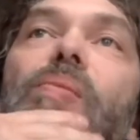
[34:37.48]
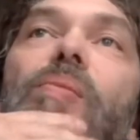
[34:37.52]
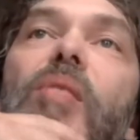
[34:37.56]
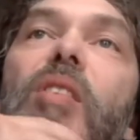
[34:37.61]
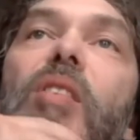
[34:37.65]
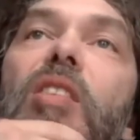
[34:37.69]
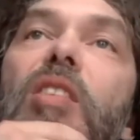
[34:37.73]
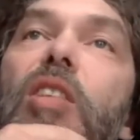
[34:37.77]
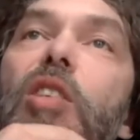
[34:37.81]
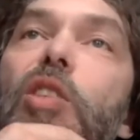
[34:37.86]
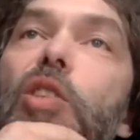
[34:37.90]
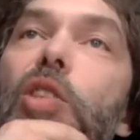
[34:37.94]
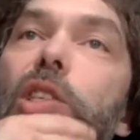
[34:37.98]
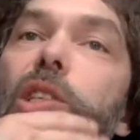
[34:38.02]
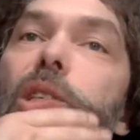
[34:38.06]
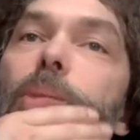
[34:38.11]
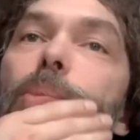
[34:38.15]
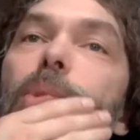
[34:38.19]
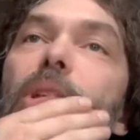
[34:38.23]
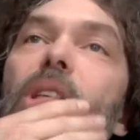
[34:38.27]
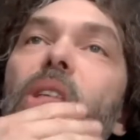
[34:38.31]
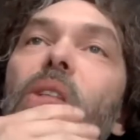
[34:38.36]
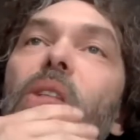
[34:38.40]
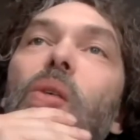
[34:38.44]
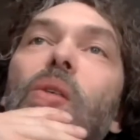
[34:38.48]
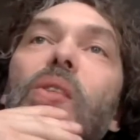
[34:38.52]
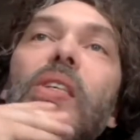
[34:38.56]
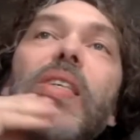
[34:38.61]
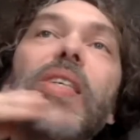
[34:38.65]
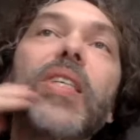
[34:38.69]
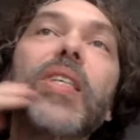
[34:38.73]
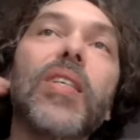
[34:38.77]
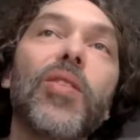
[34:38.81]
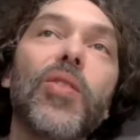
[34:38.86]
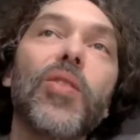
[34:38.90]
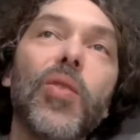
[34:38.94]
книжек про то,
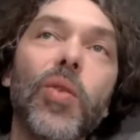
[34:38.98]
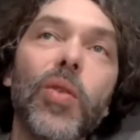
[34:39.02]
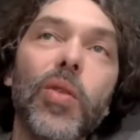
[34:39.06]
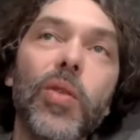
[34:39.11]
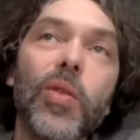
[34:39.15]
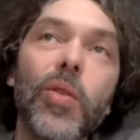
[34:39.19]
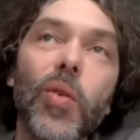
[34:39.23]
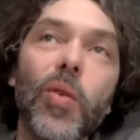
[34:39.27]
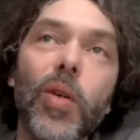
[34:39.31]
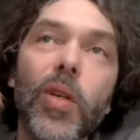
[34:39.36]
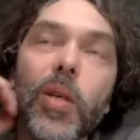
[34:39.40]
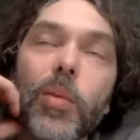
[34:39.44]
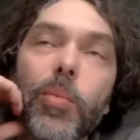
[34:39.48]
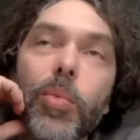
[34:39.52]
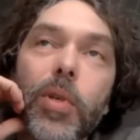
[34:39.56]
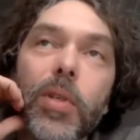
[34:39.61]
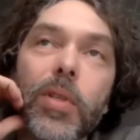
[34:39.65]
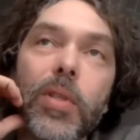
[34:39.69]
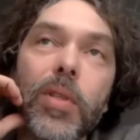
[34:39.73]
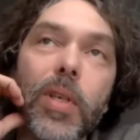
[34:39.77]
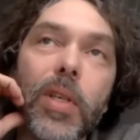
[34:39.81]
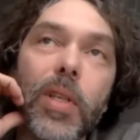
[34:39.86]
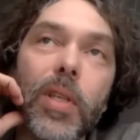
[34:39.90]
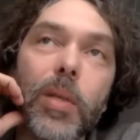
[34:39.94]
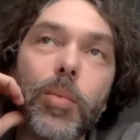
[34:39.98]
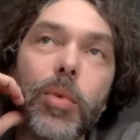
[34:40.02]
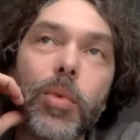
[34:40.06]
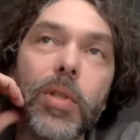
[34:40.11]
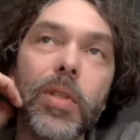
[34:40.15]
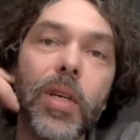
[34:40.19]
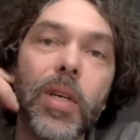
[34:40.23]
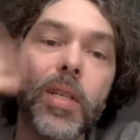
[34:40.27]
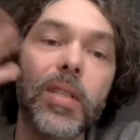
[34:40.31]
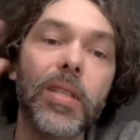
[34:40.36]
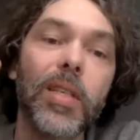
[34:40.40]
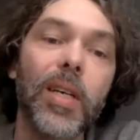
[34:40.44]
как раз, что история перестала
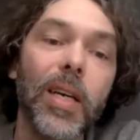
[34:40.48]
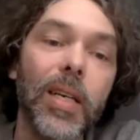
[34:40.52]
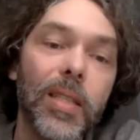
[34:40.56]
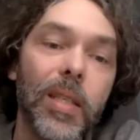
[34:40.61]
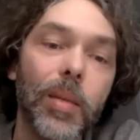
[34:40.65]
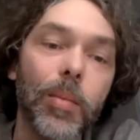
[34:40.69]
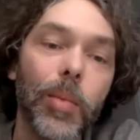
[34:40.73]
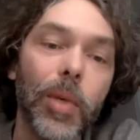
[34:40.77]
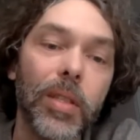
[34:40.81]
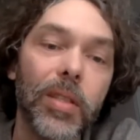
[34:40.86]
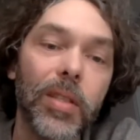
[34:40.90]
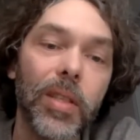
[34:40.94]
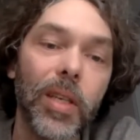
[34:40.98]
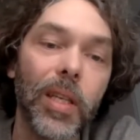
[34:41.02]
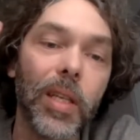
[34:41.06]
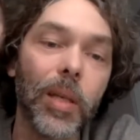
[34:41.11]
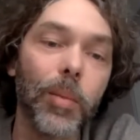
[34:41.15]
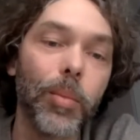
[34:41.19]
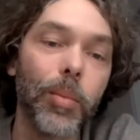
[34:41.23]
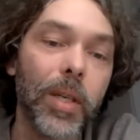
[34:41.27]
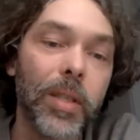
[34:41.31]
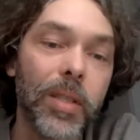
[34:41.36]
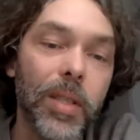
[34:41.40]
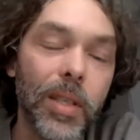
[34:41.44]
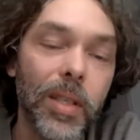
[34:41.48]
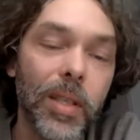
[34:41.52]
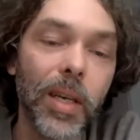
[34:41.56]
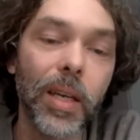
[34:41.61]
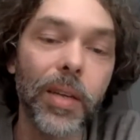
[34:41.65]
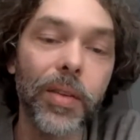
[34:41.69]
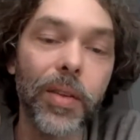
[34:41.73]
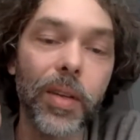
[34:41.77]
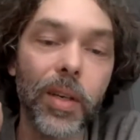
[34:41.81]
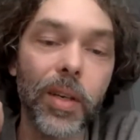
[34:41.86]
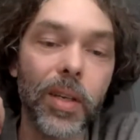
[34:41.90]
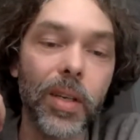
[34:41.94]
быть рассказом, а стала базой
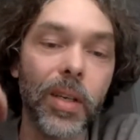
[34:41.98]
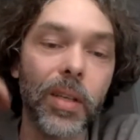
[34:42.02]
данных.